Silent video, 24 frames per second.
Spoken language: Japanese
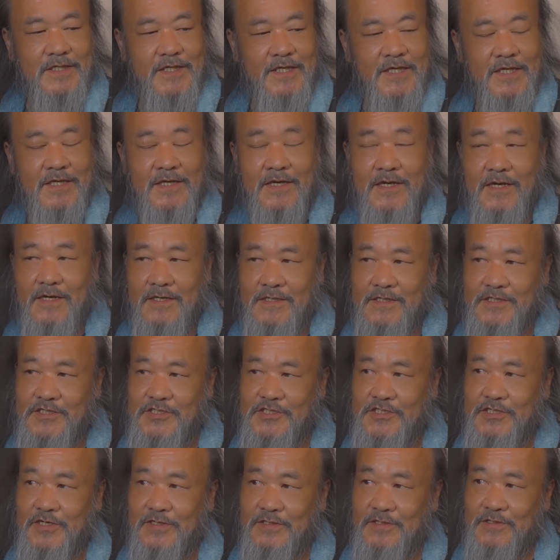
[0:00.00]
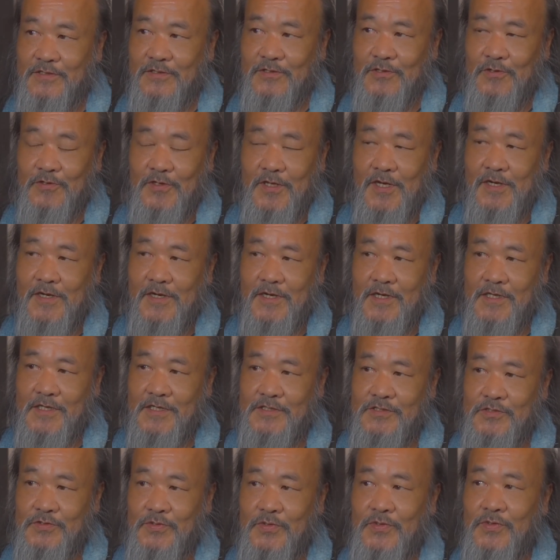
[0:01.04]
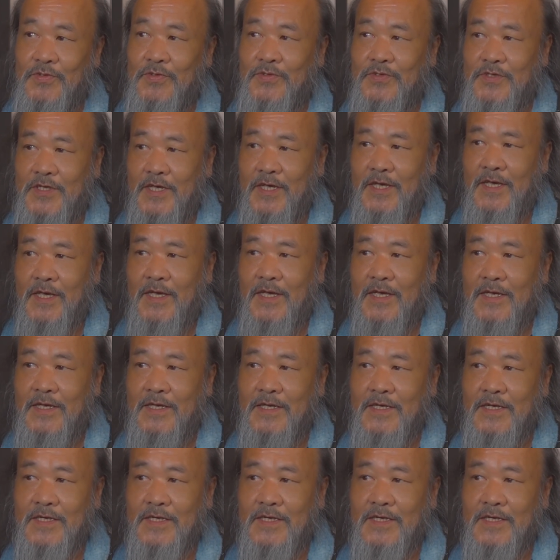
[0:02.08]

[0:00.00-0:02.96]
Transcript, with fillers: 一回ちらっと流れた情報で